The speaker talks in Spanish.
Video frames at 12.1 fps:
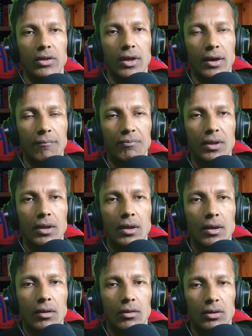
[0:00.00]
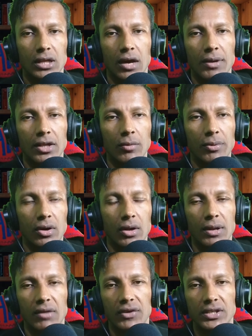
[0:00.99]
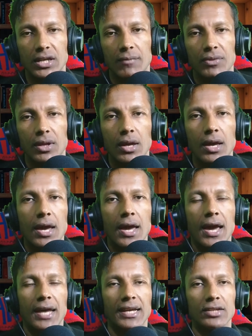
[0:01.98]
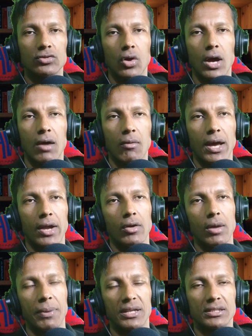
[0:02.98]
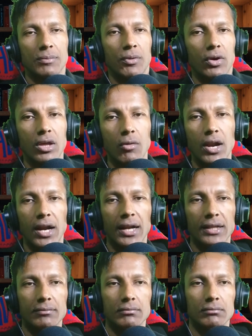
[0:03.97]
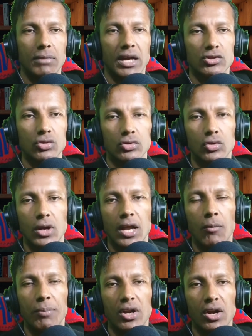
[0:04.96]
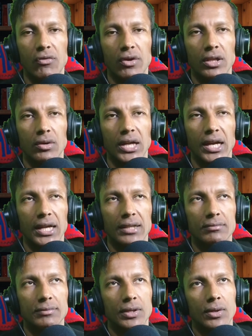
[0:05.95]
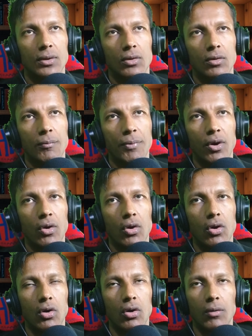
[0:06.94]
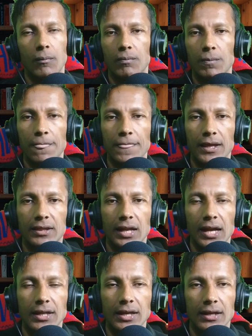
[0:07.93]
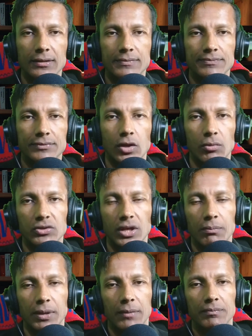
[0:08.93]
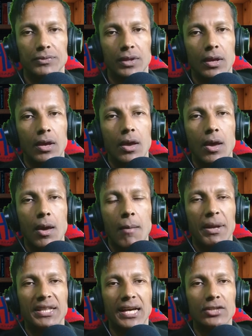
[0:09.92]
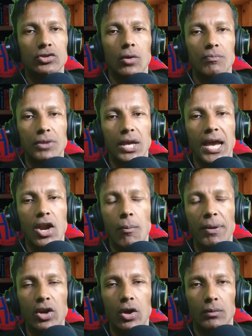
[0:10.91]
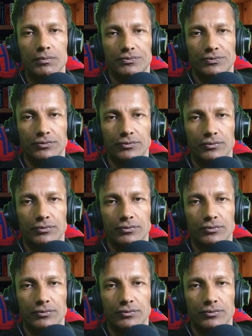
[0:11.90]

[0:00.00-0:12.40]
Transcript: tengo ni idea. Estaba viendo, pero no le vi la fecha. En este caso, hablaron y participó de Bonarrat. Que sobre todo las opiniones fueron de Bonarrat un poco extrañas, como siempre. En este caso, él opinó